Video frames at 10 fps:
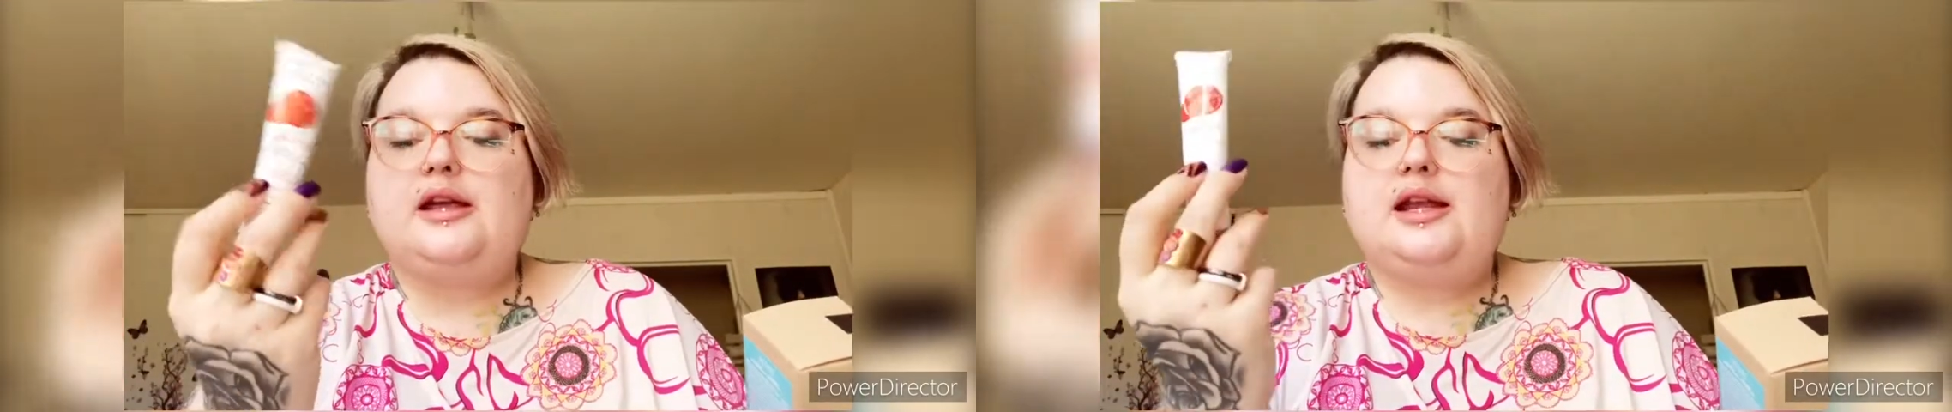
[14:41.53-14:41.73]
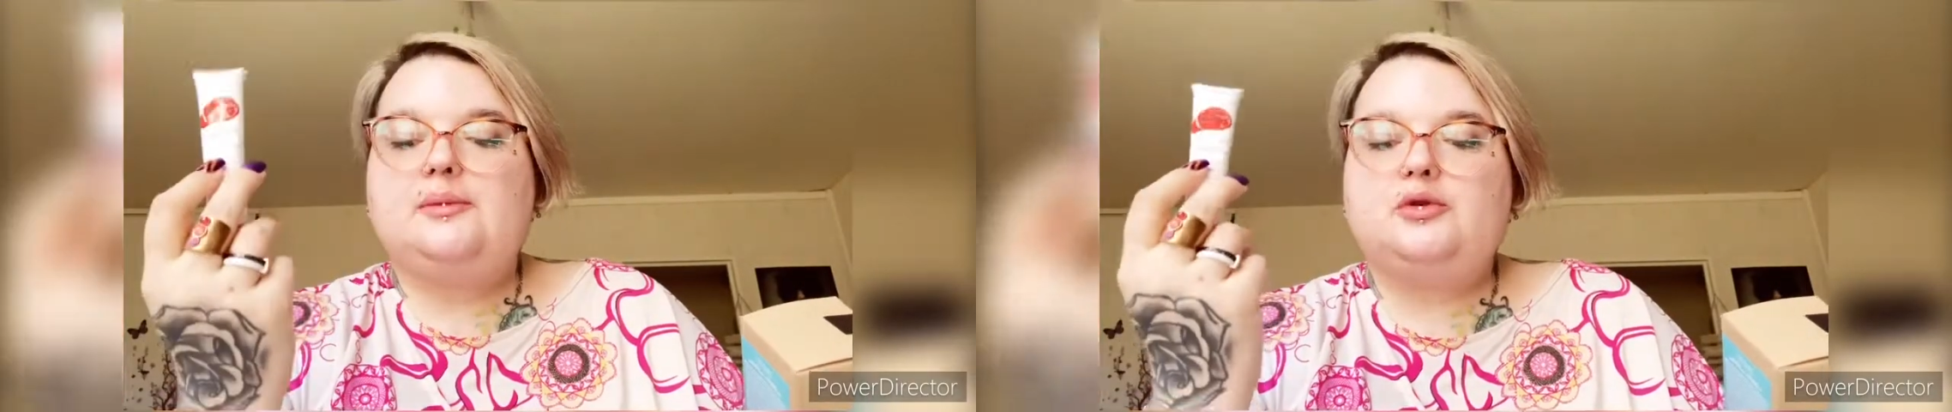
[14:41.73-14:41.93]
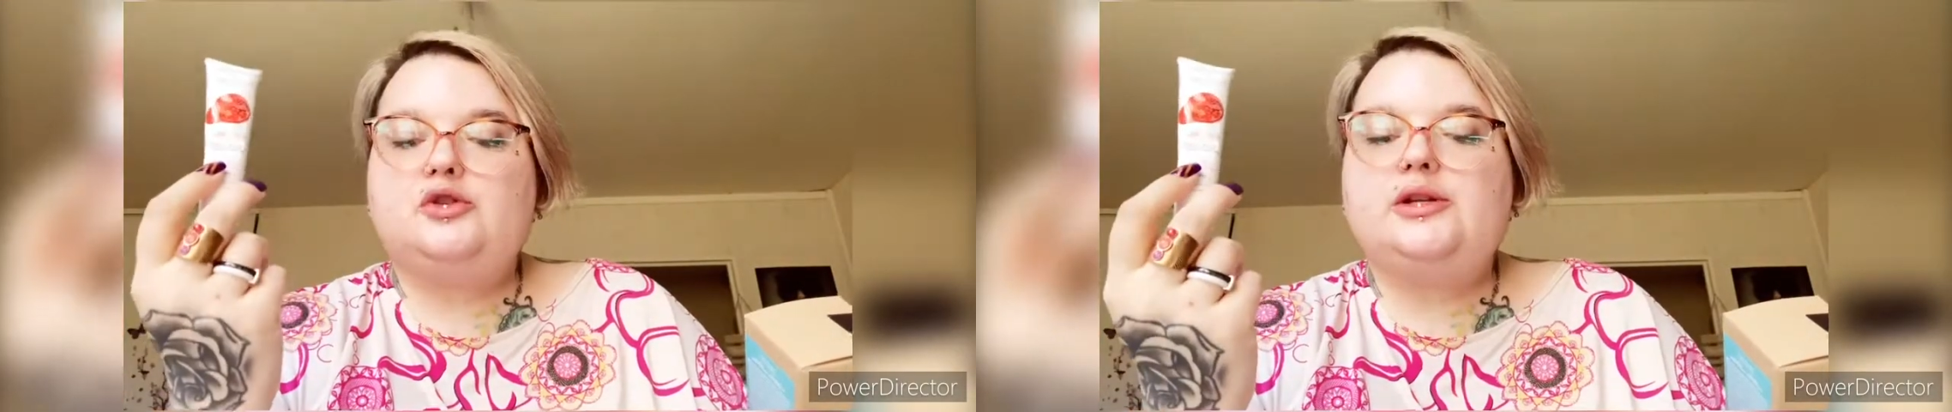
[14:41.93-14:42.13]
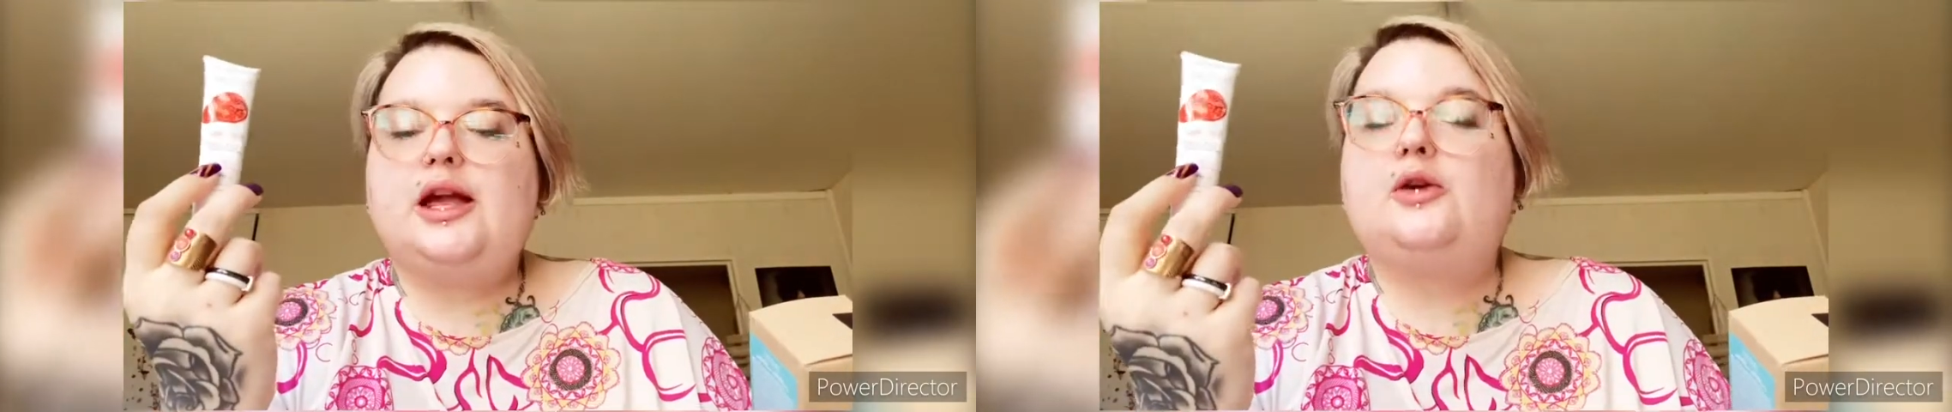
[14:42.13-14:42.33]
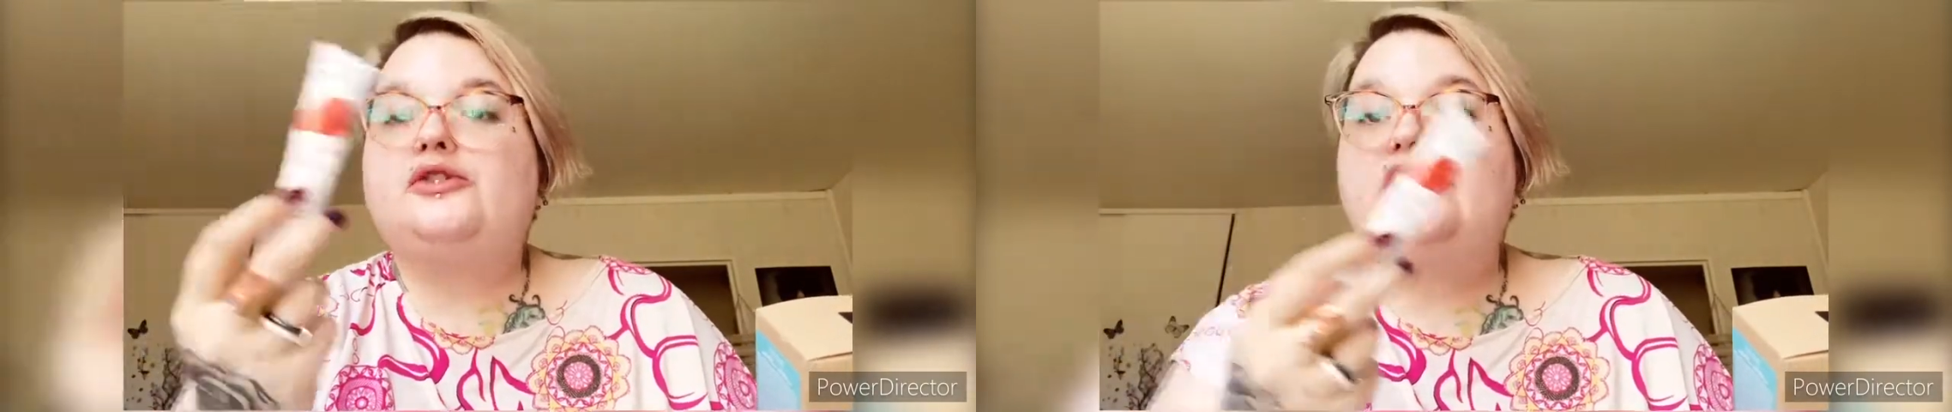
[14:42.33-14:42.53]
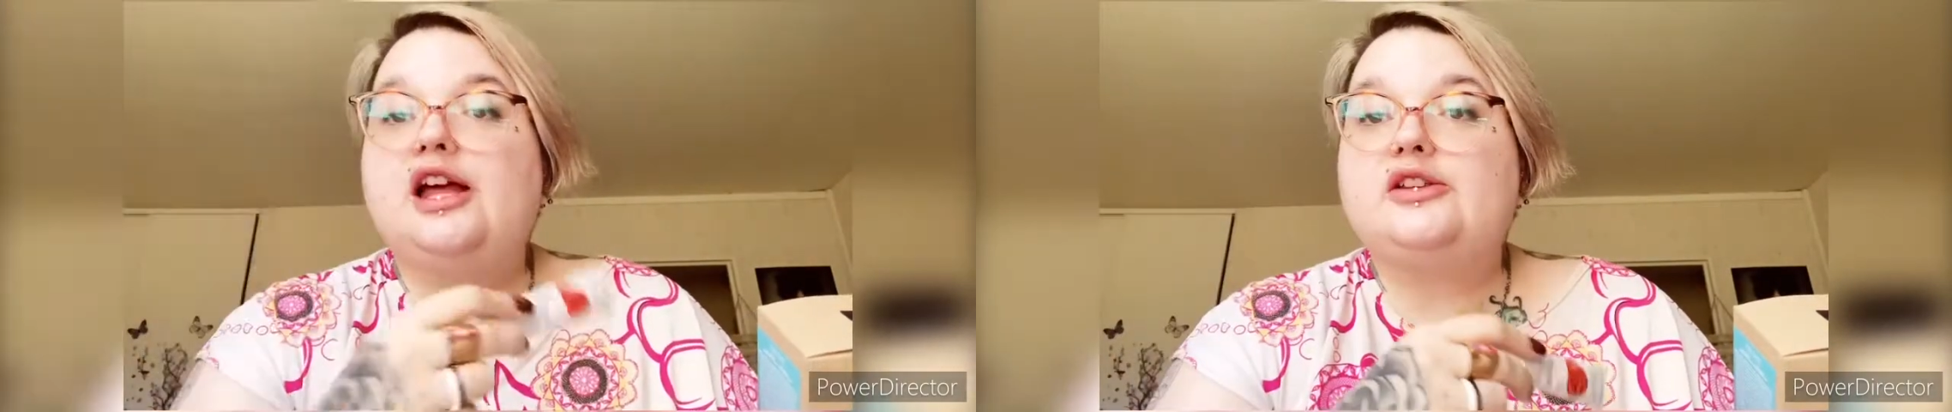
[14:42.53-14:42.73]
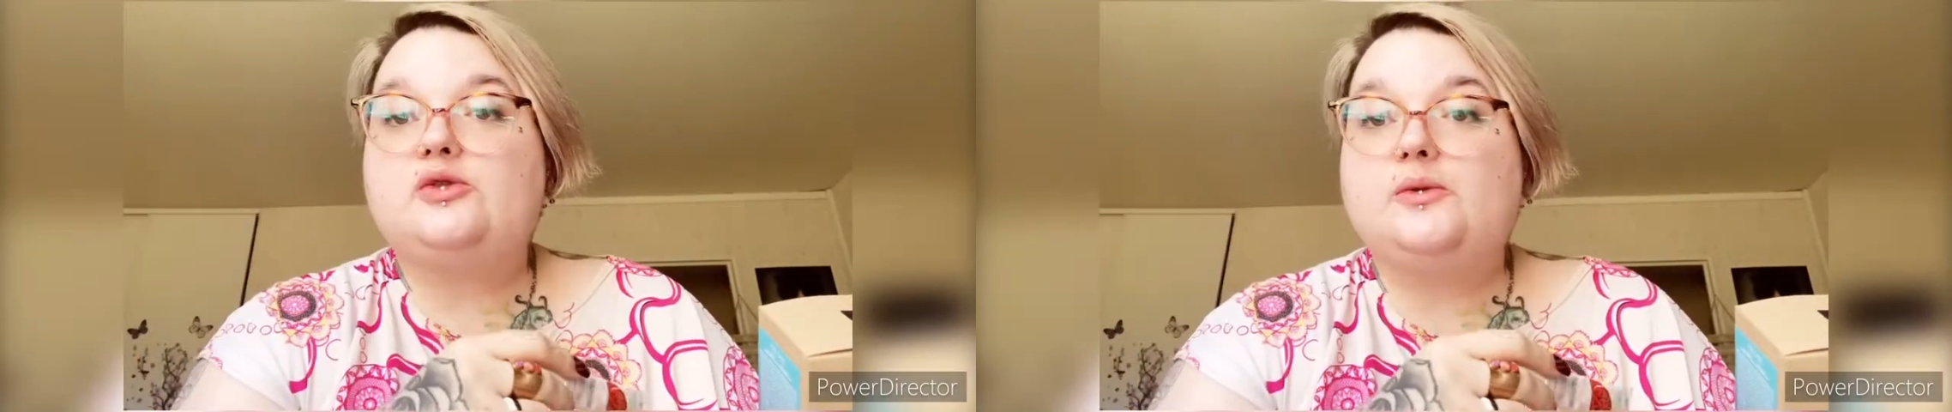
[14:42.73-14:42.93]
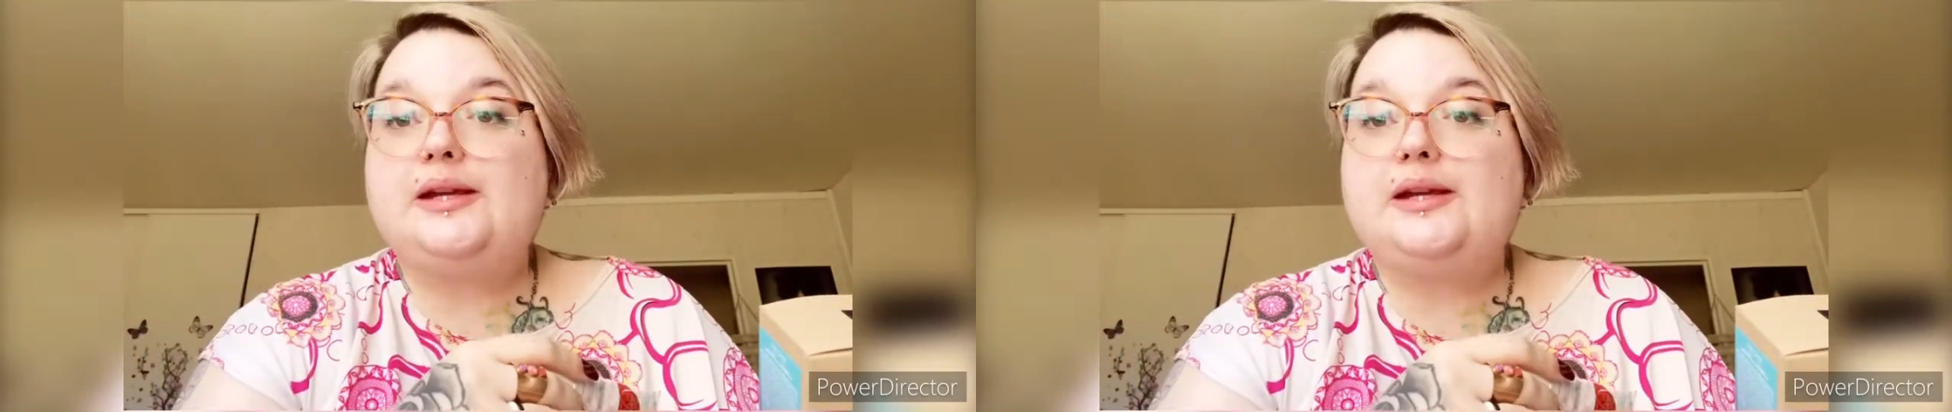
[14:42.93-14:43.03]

les produits Garantia sont